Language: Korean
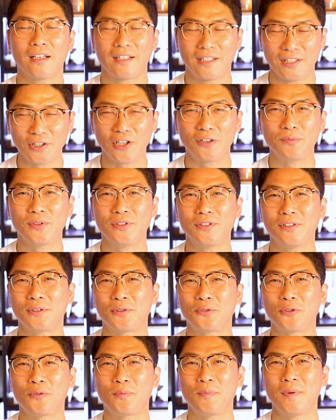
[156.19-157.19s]
그 점은
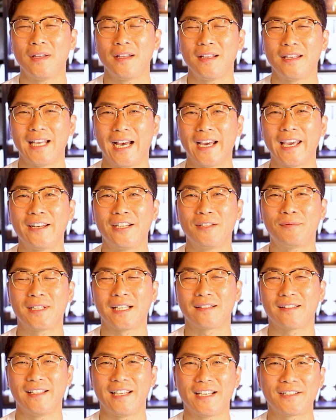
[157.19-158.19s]
좀 양해를
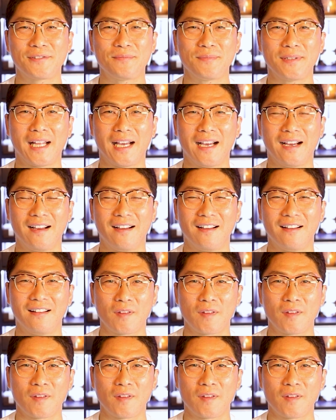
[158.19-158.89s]
부탁드리겠습니다